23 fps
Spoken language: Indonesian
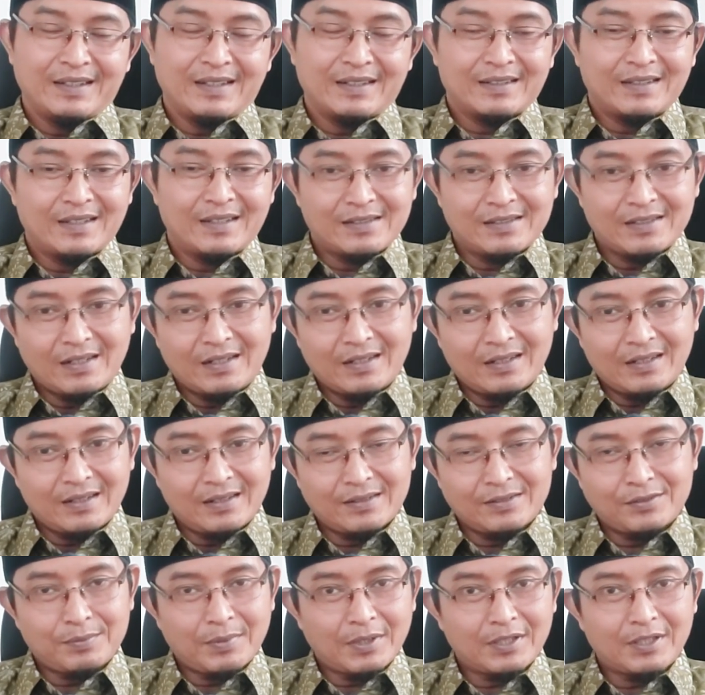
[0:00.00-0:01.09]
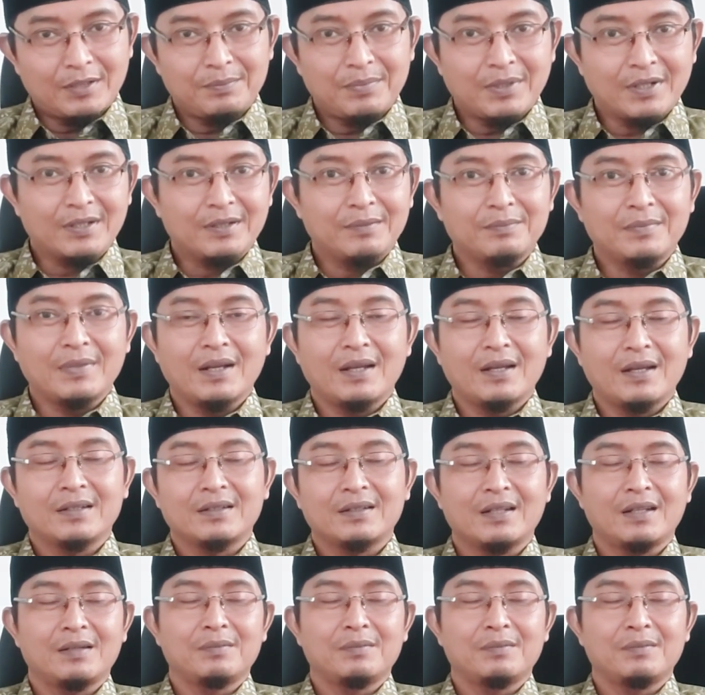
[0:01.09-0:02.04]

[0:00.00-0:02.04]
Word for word: agar channel ini semakin berkembang